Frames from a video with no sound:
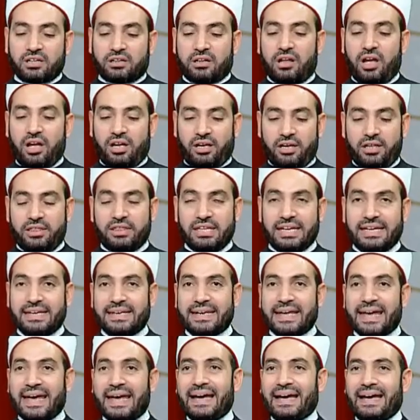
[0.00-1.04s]
تلاحظ
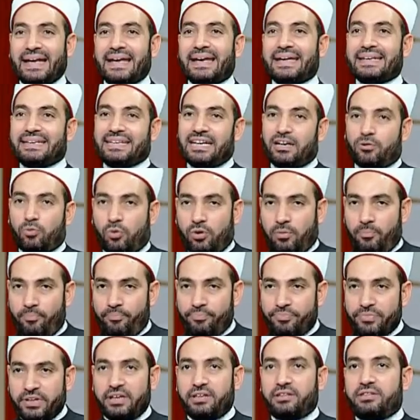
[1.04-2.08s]
ان احدكم
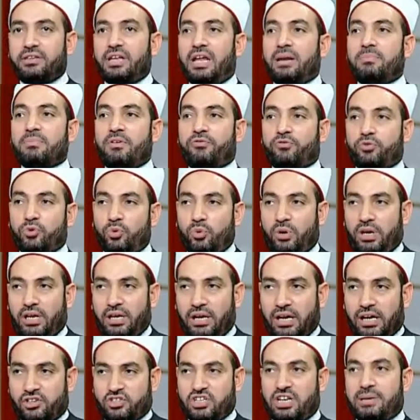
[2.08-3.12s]
الدال
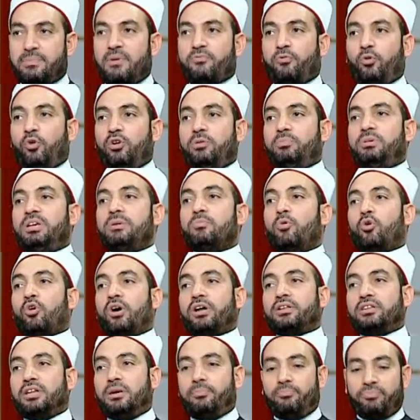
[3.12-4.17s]
مفتوحه عشان مفعول به
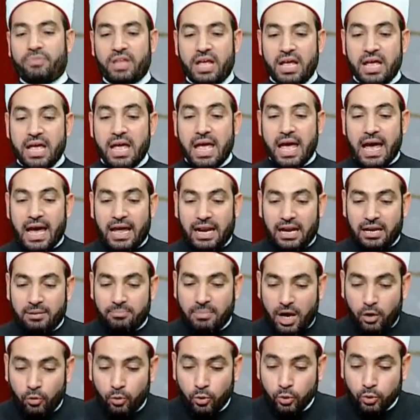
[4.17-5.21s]
مقدم
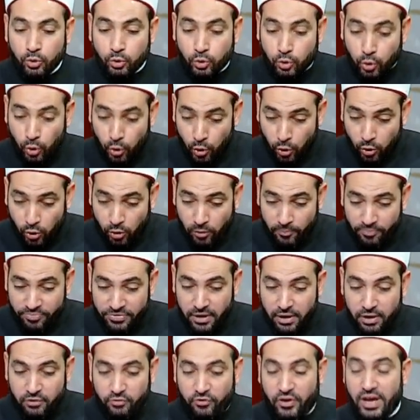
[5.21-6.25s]
الموت
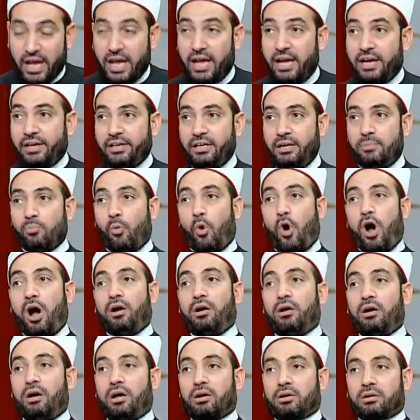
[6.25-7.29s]
فاعل
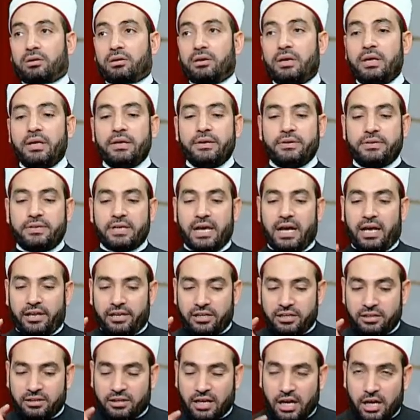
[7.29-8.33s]
مؤخر
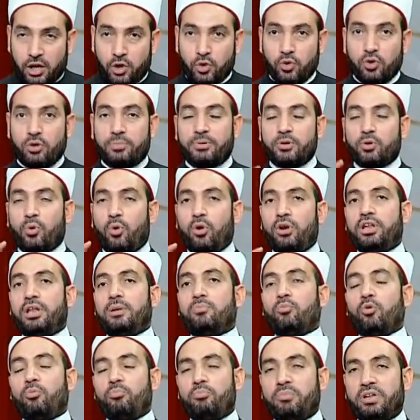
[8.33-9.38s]
يعني كانه بيقول
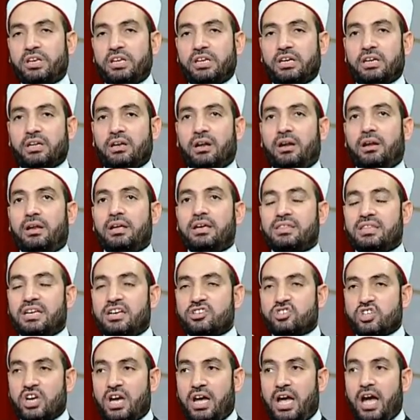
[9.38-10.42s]
للمؤمنين
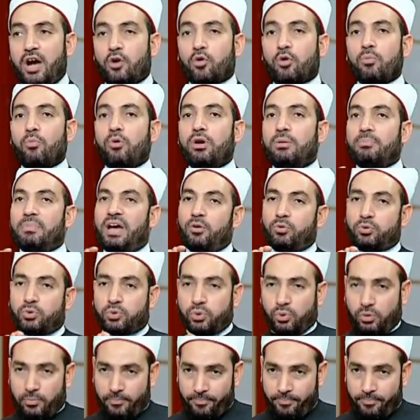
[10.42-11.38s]
اذا جاءكم الموت